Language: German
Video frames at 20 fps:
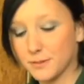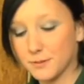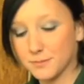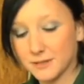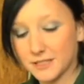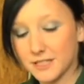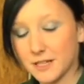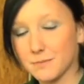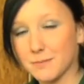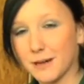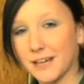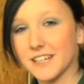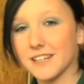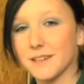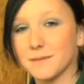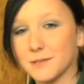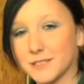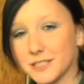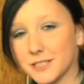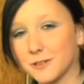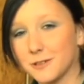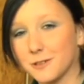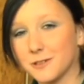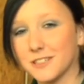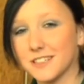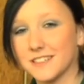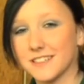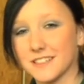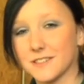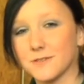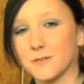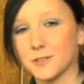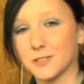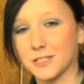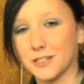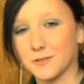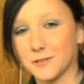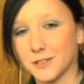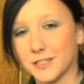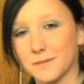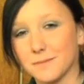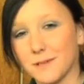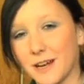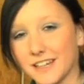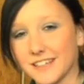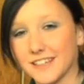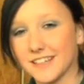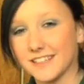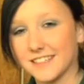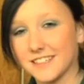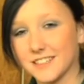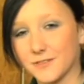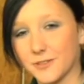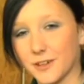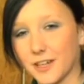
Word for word: Äpfel mit dabei, damit die Hunde das Futter von dem anderen nicht